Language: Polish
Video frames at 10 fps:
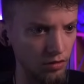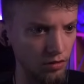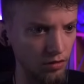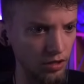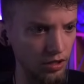
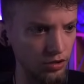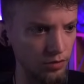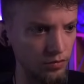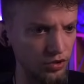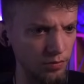Okej, okay,
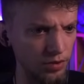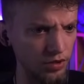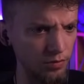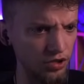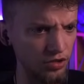czyli
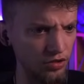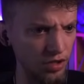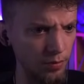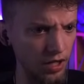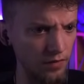będziemy musieli coś
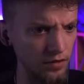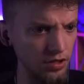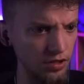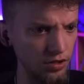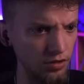
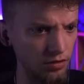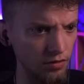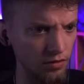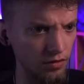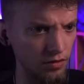naprawić?
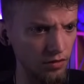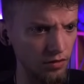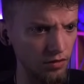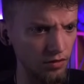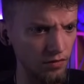
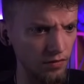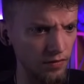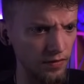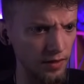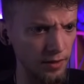Nie wiem,
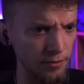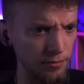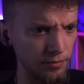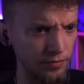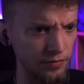miałem wrażenie,
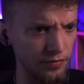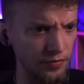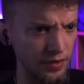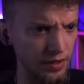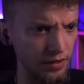że
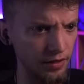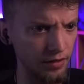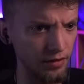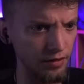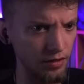wracamy w takim
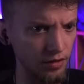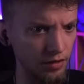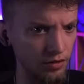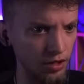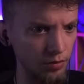razie
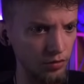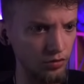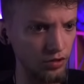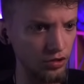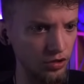do... Cześć. bo
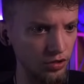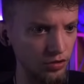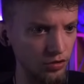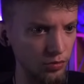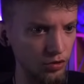tutaj jeszcze
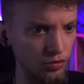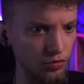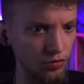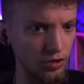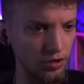coś
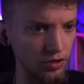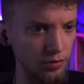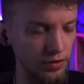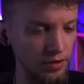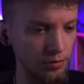przeszukuję, nie idź
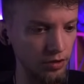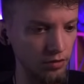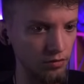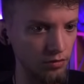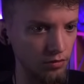beze
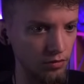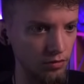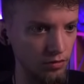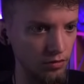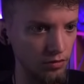mnie.
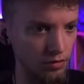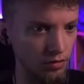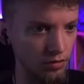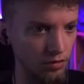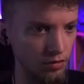Są dwa
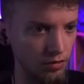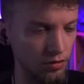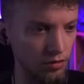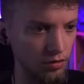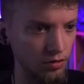generatory do
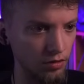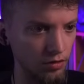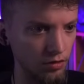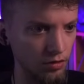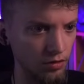naprawienia.
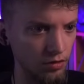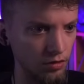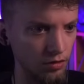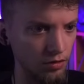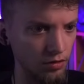
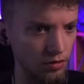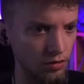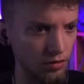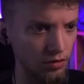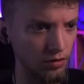Chyba.
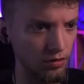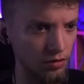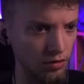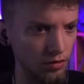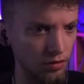
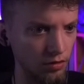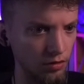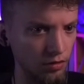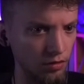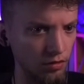Chyba, że
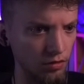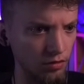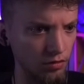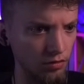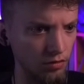to po o. prostu
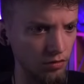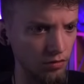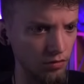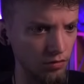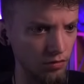propy i
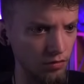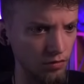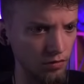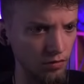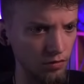tyle.
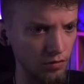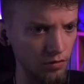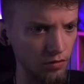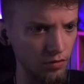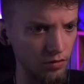
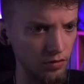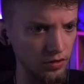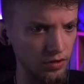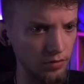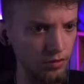
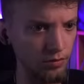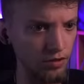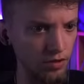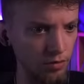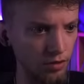Nic z tym
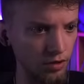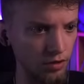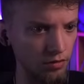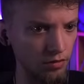zrobić nie mogę.